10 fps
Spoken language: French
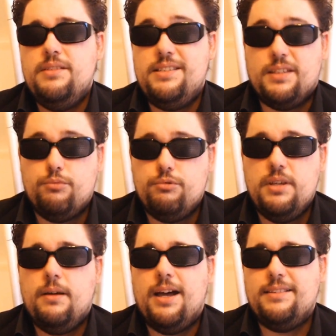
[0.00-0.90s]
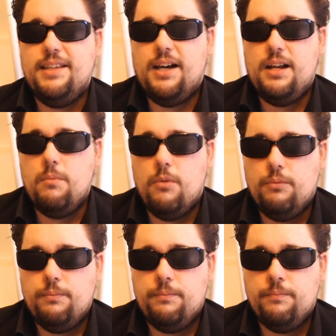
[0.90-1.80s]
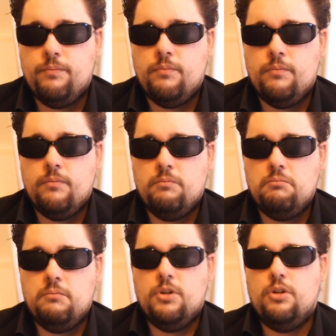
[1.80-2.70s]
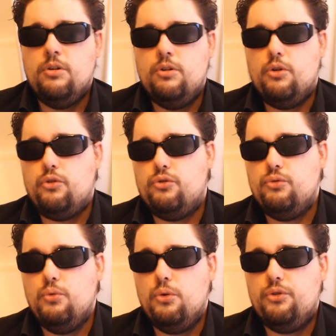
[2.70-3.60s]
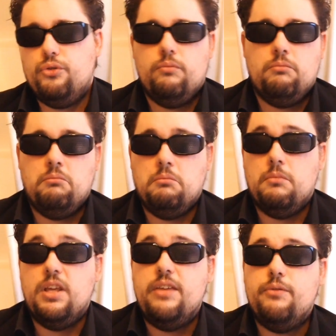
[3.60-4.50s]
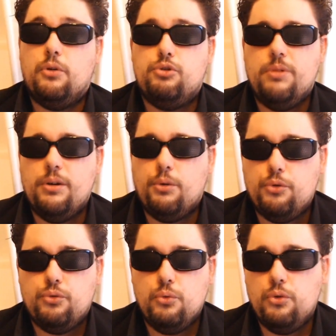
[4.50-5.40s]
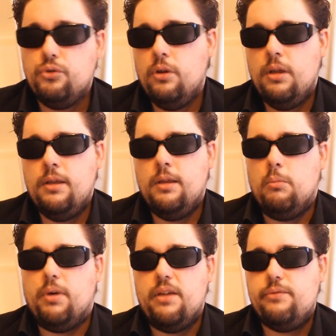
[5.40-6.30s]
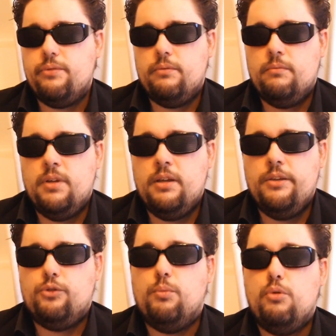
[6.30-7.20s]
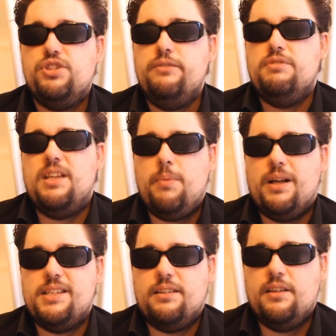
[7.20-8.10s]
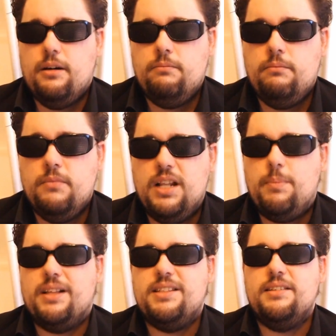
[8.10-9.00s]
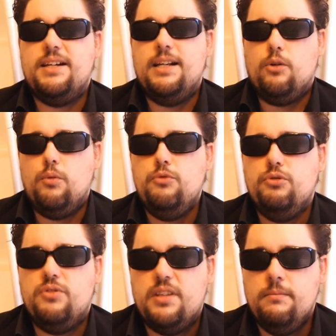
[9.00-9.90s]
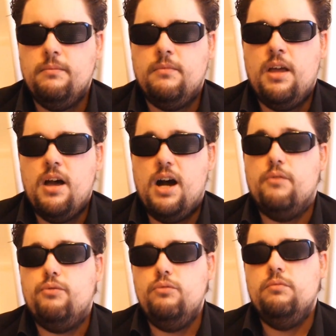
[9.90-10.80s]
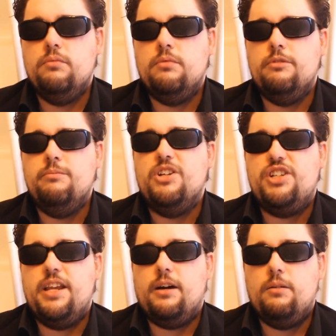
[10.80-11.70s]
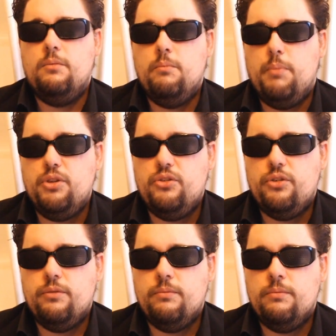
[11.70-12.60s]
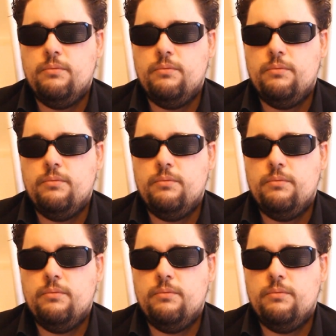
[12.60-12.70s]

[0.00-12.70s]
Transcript: distribué intégralement. Code source, éventuelles ressources, bref, ce projet vous appartiendra, il appartiendra à la communauté, à vous, mes chers potes,